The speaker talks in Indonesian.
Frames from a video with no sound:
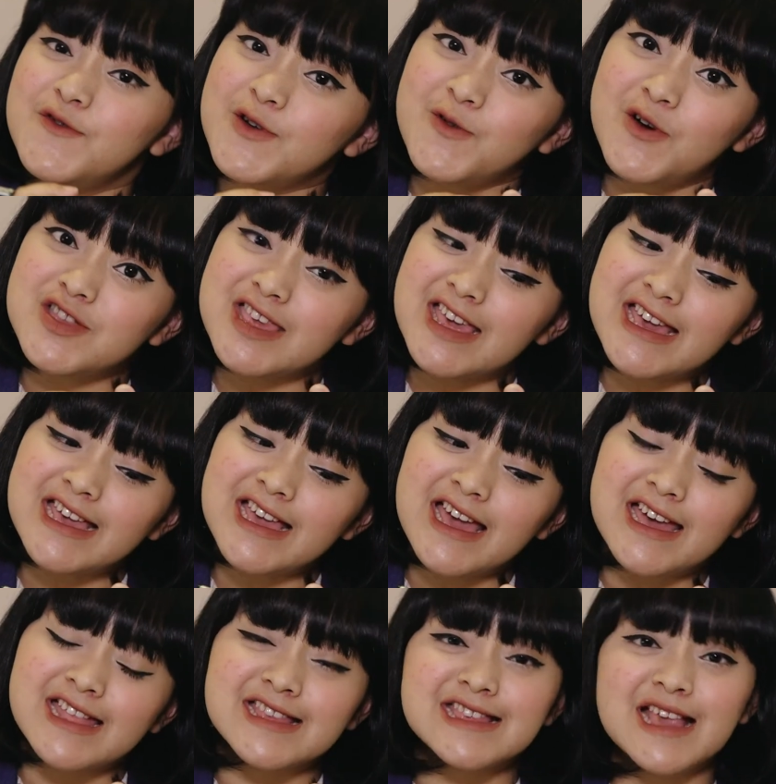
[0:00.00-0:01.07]
for watching
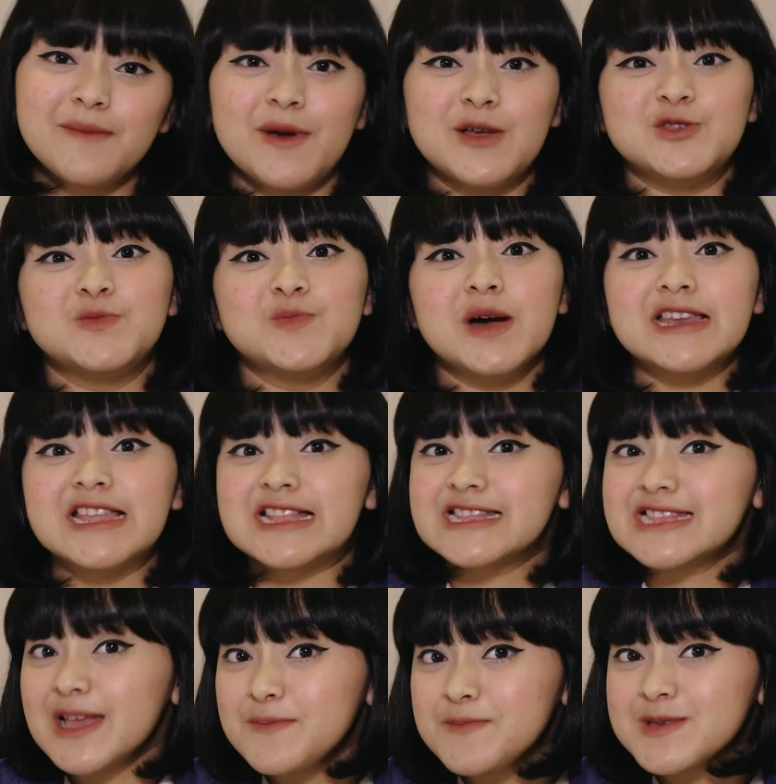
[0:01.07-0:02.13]
and sampai jumpa di
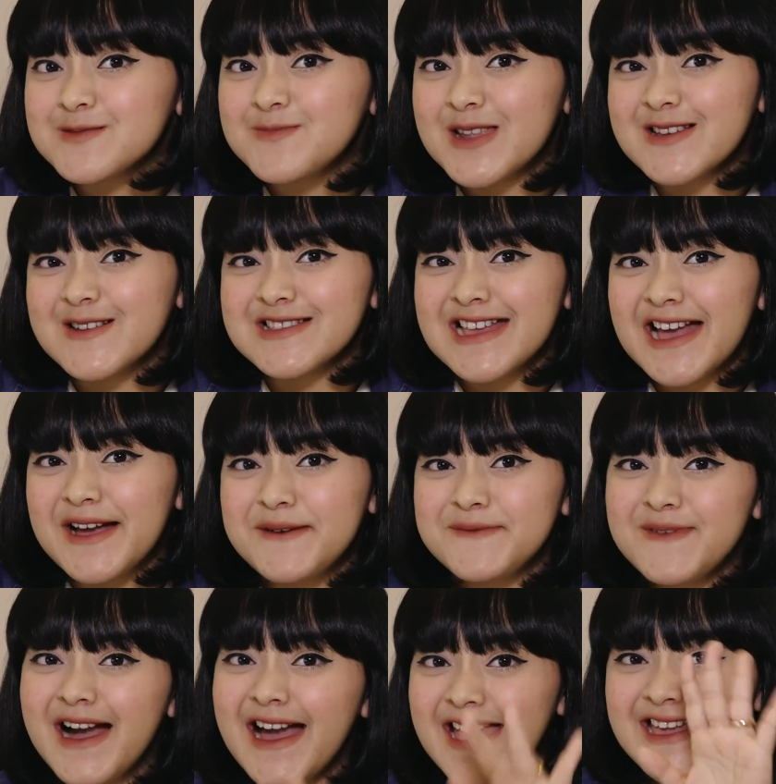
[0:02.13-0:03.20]
tips berikutnya.
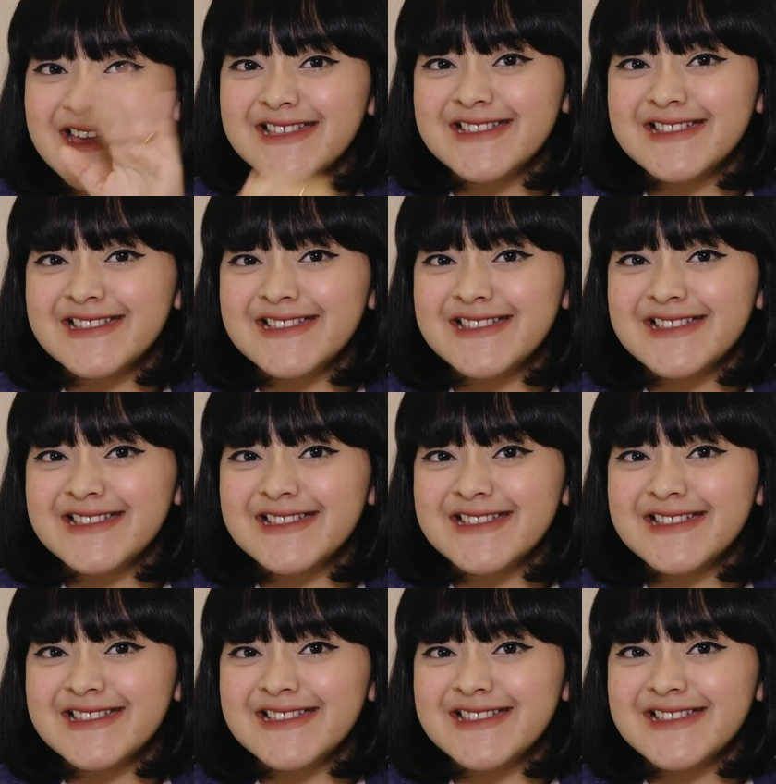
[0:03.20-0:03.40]
Bye.